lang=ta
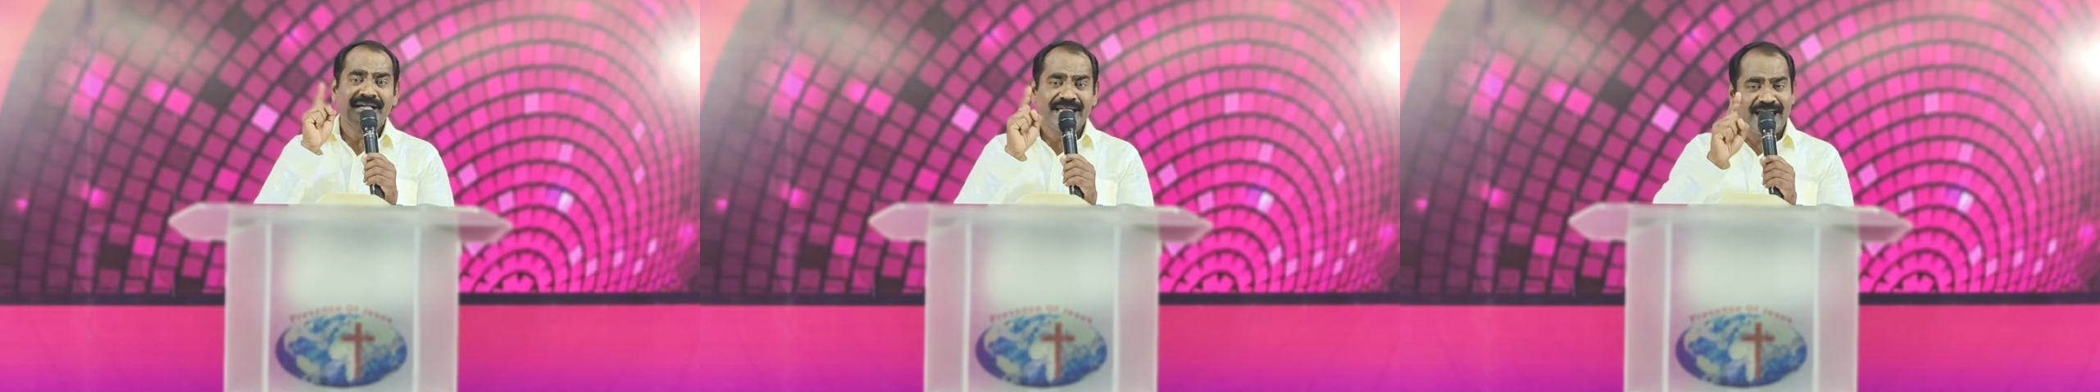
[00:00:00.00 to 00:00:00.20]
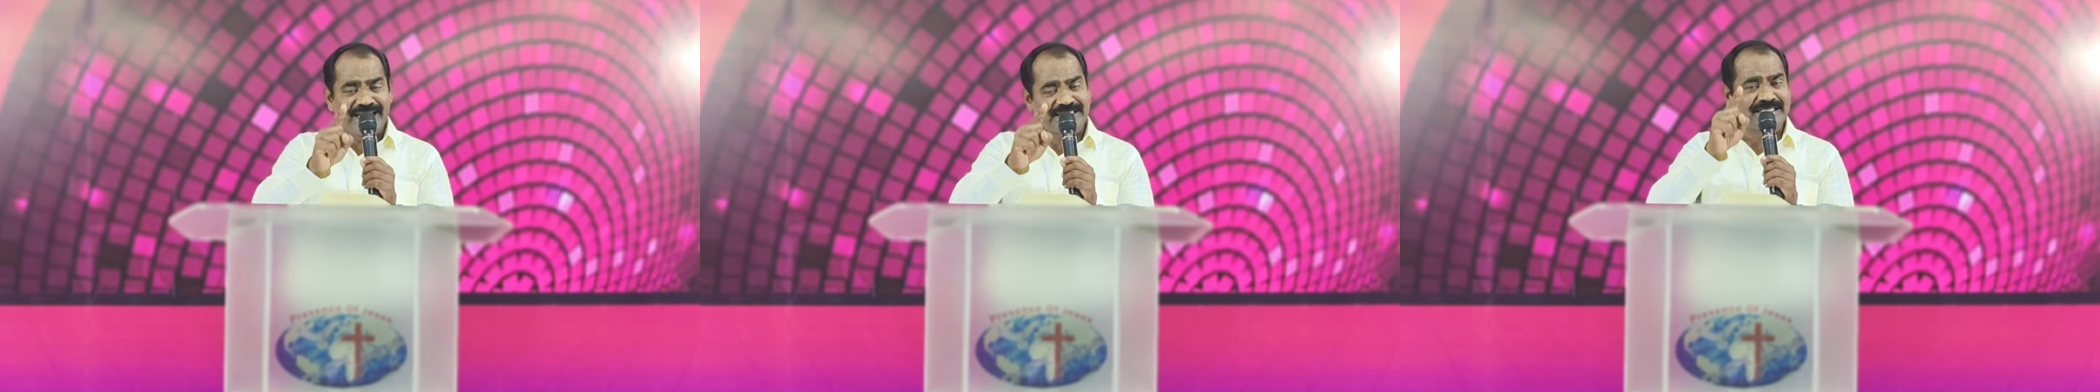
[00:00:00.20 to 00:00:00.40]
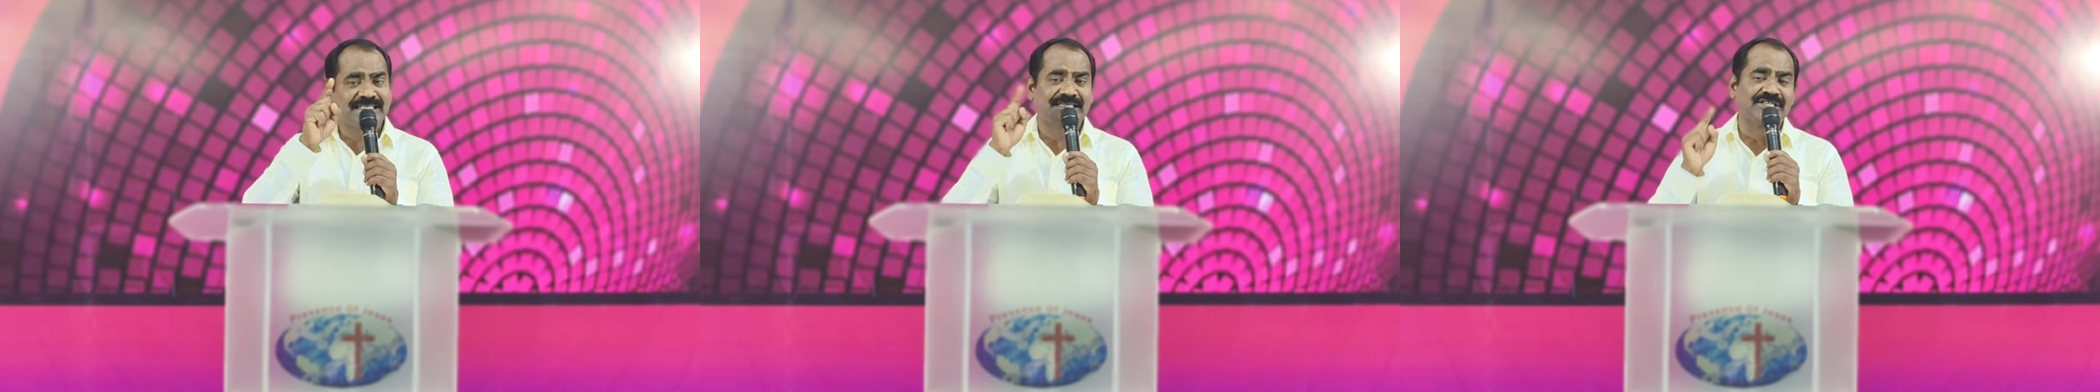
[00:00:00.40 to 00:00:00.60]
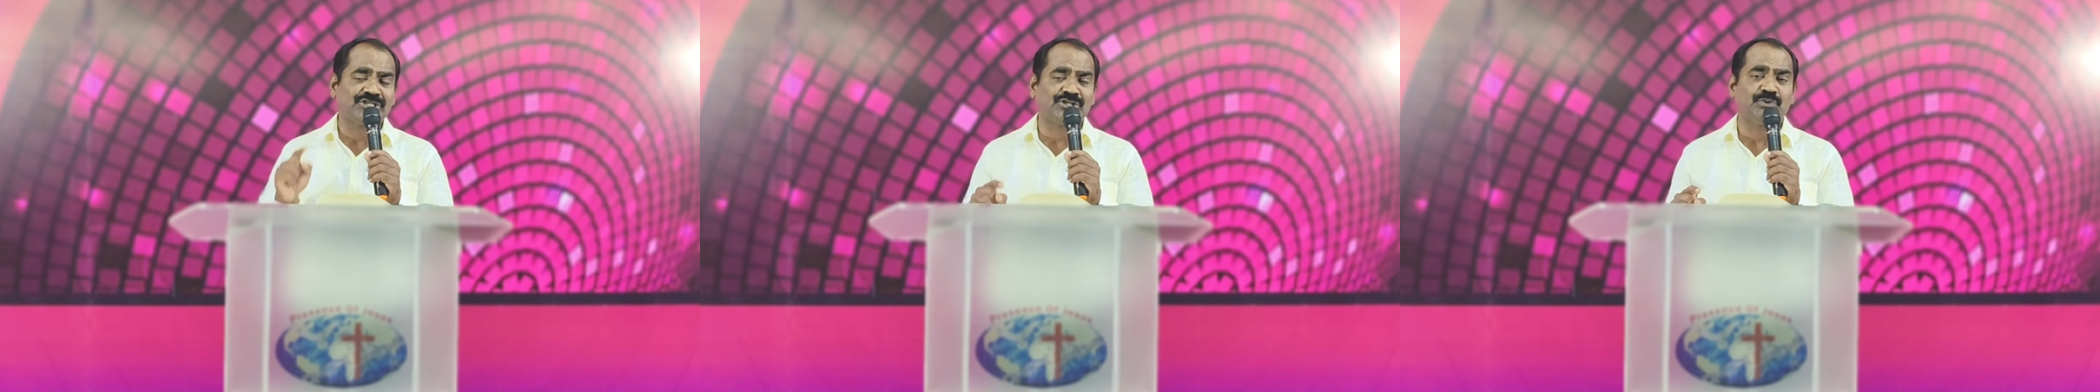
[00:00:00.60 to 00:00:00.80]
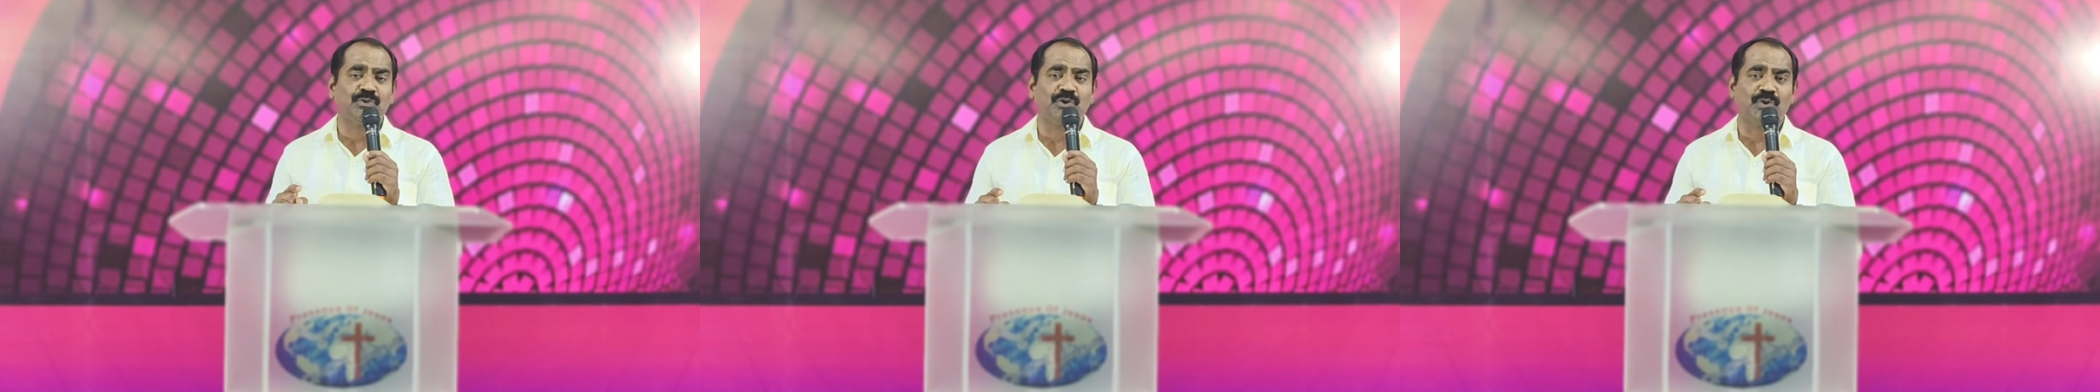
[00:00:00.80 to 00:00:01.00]
இயேசு
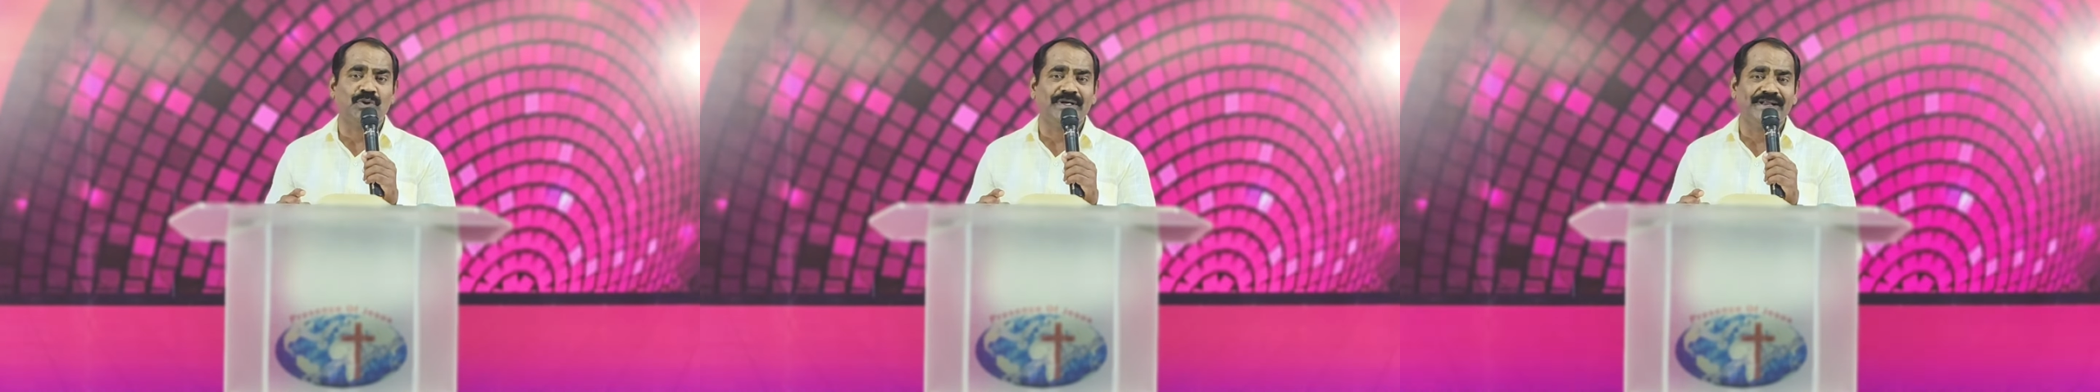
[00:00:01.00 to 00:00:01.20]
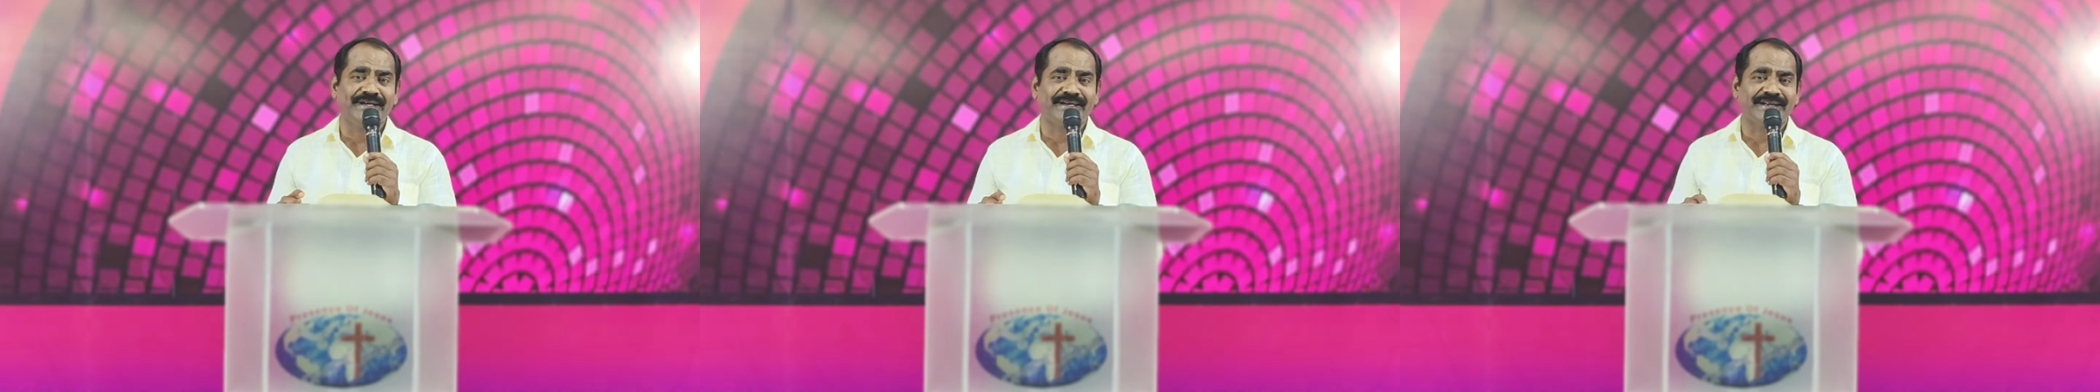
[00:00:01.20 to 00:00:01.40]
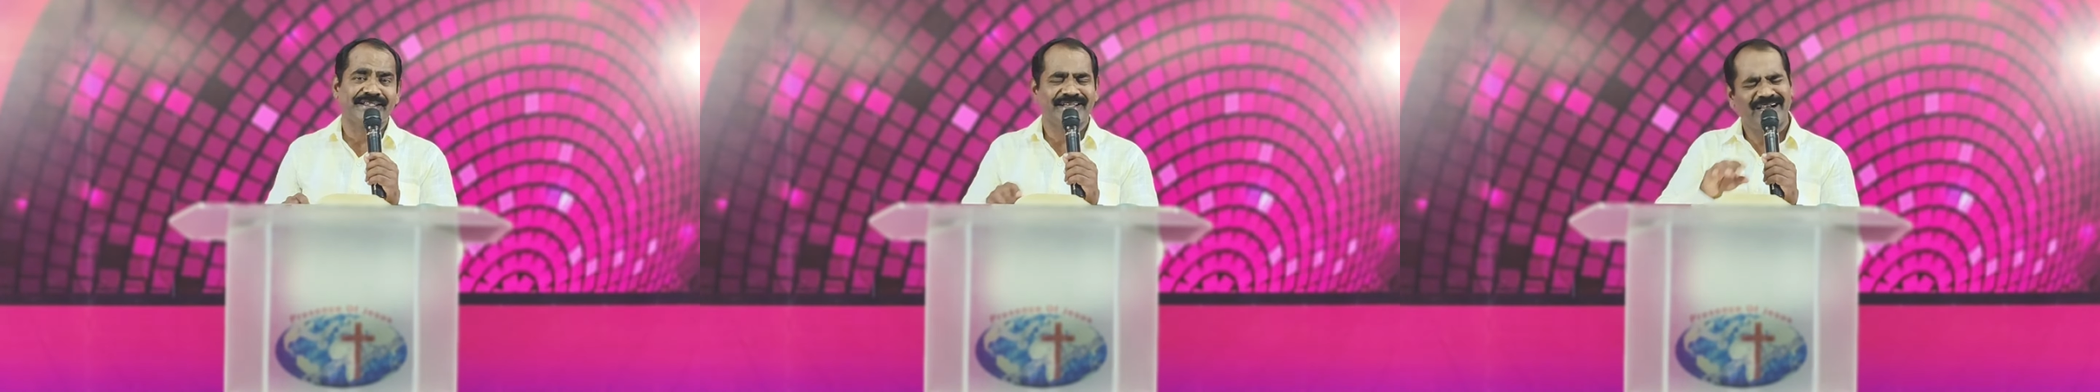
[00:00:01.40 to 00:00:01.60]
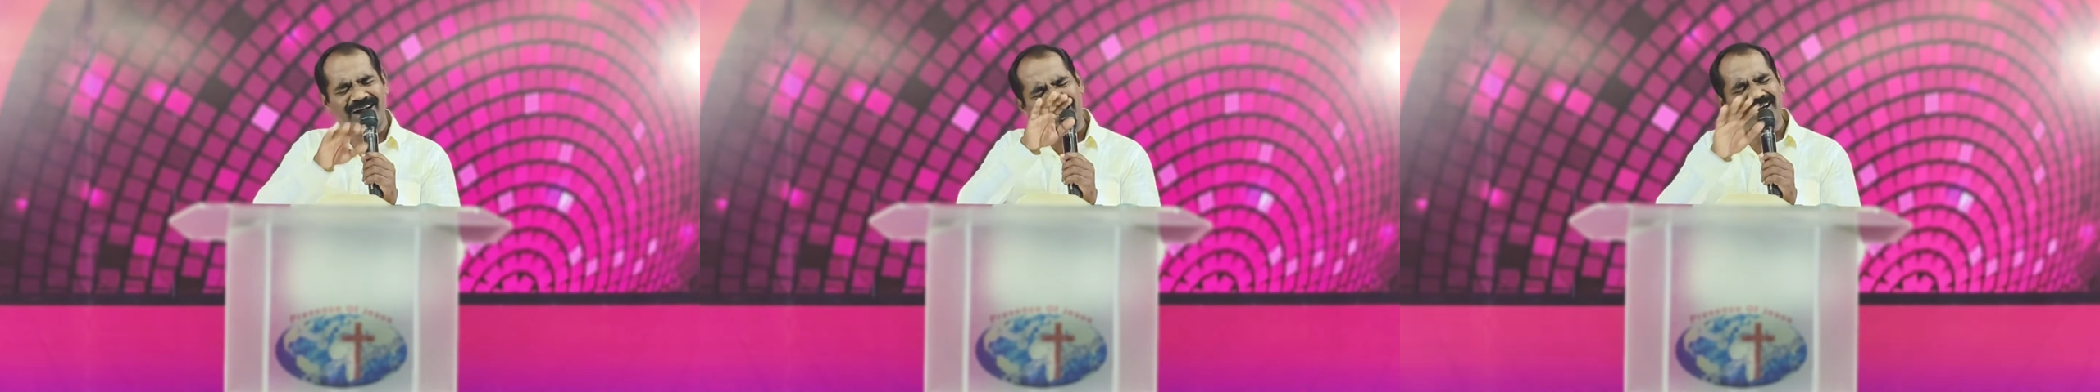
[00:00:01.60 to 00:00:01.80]
கிறிஸ்துவுக்குள் இருக்கிறது